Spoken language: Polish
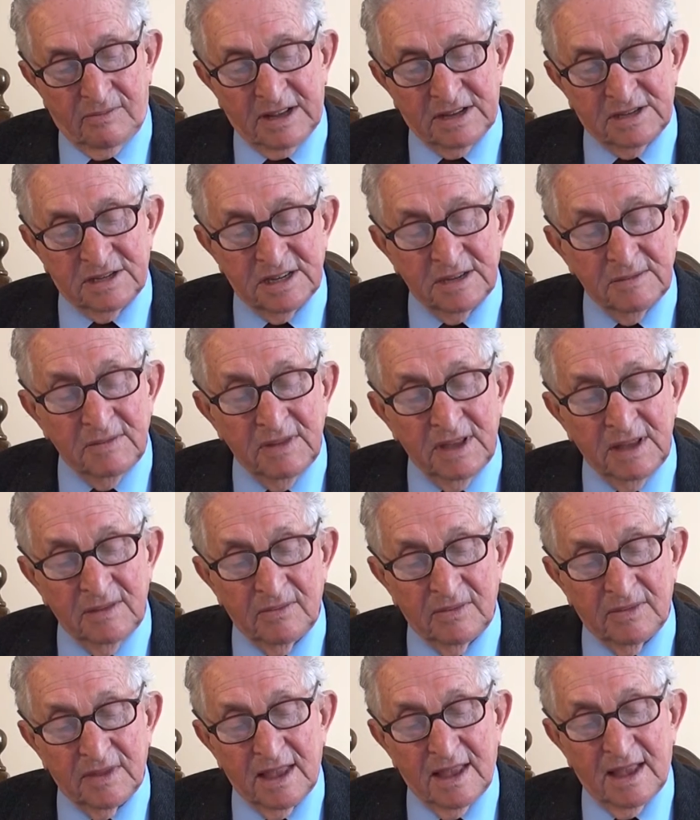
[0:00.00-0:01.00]
patrzymy,
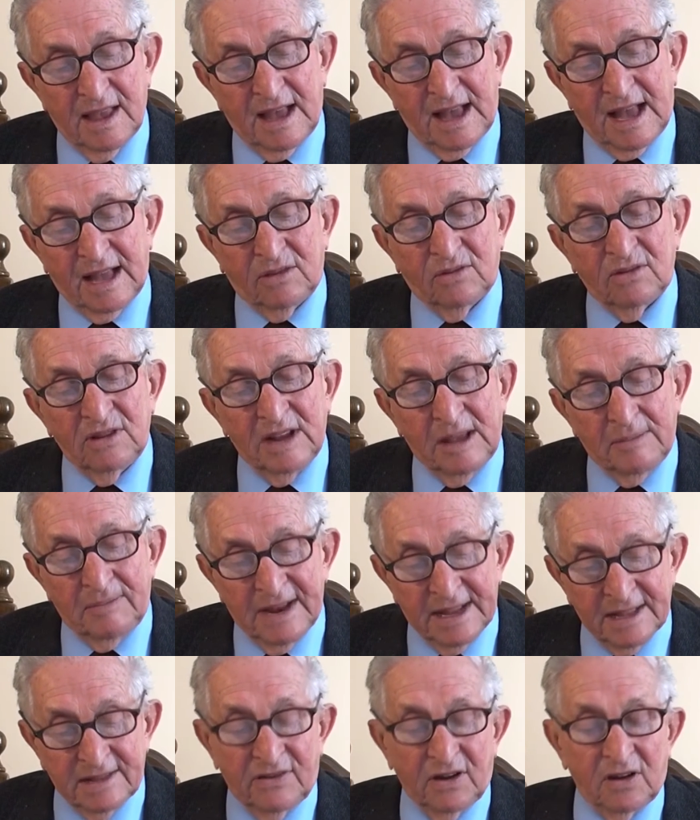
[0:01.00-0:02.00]
a tu na
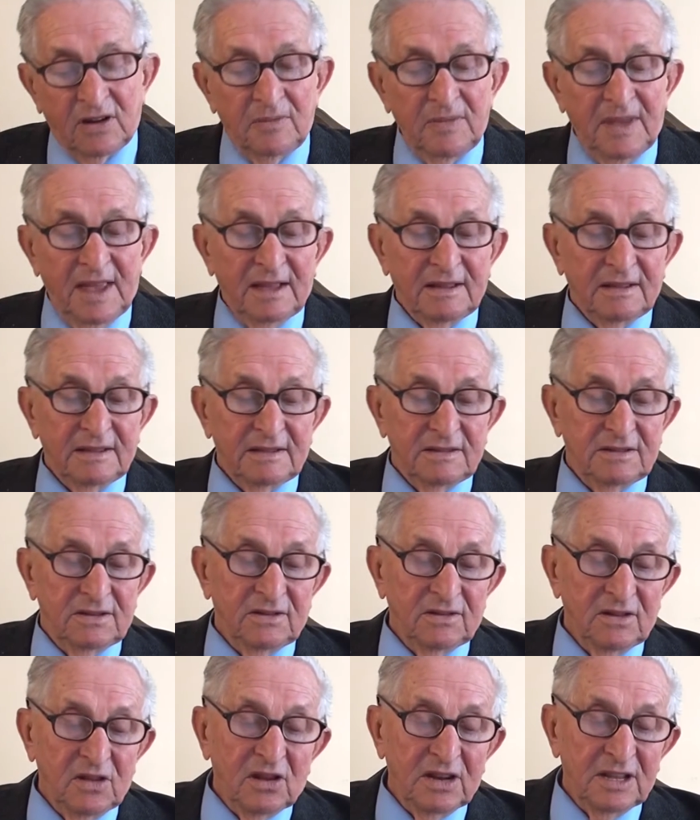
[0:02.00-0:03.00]
platformie
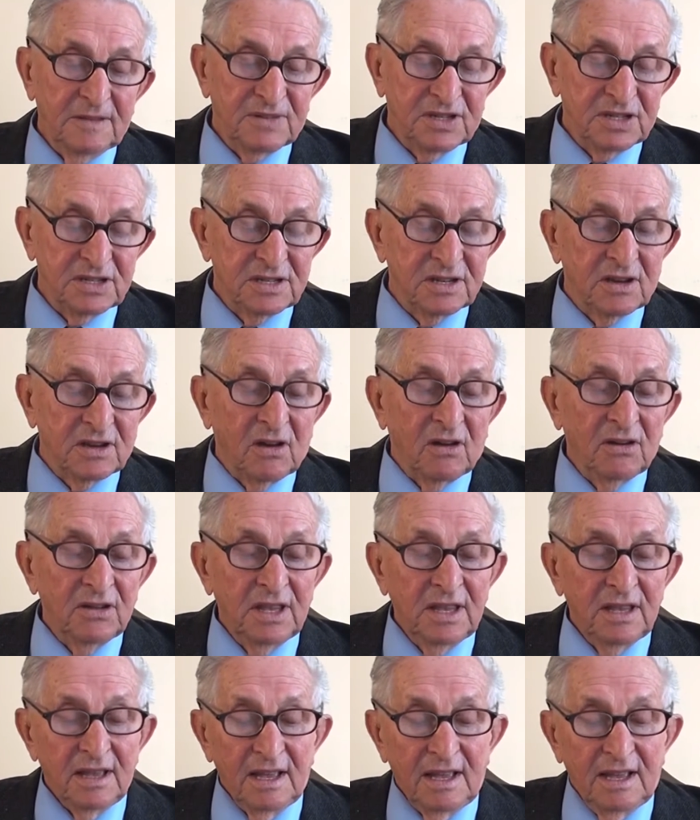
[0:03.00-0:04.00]
ciągnionej przez
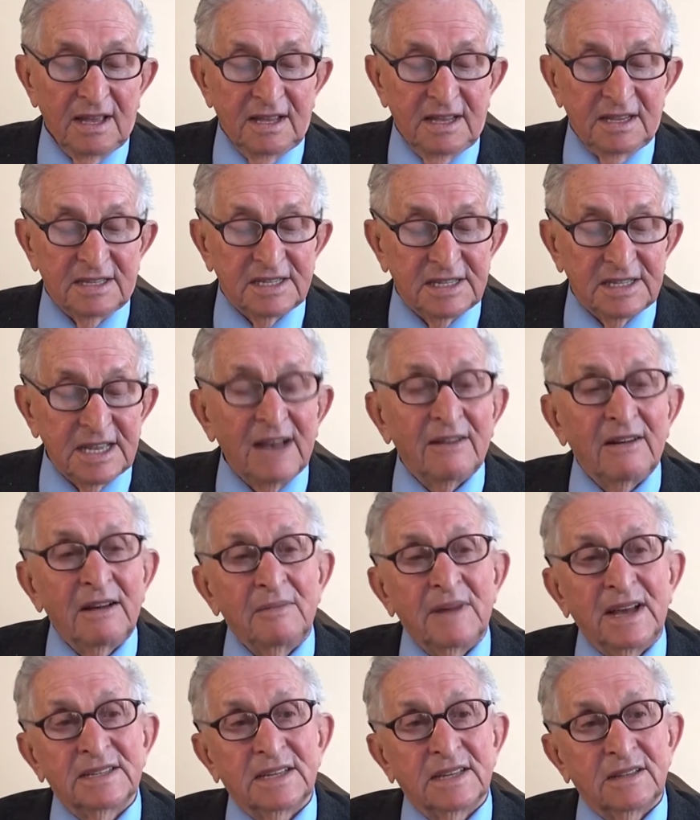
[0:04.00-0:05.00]
koni jest
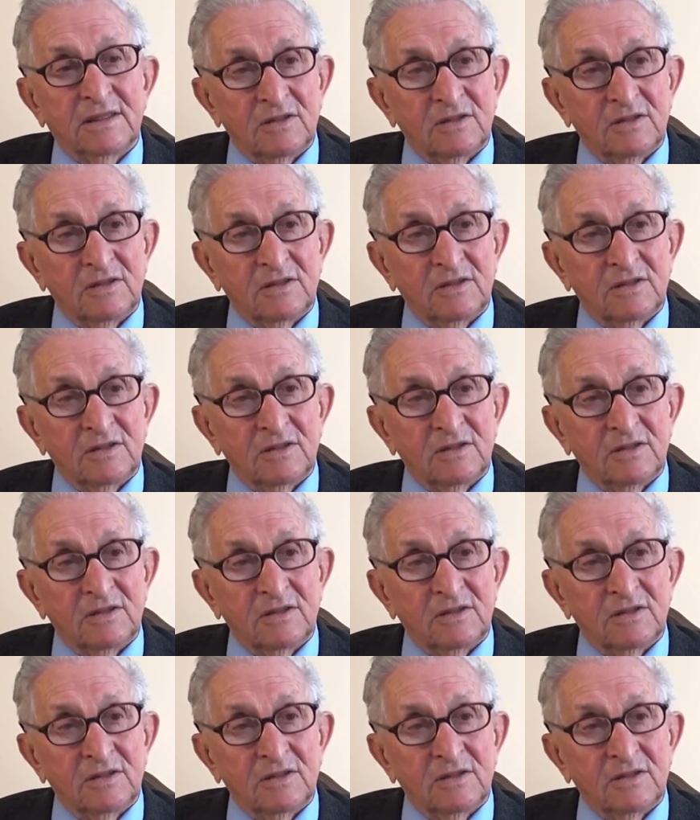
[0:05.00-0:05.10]
cała masa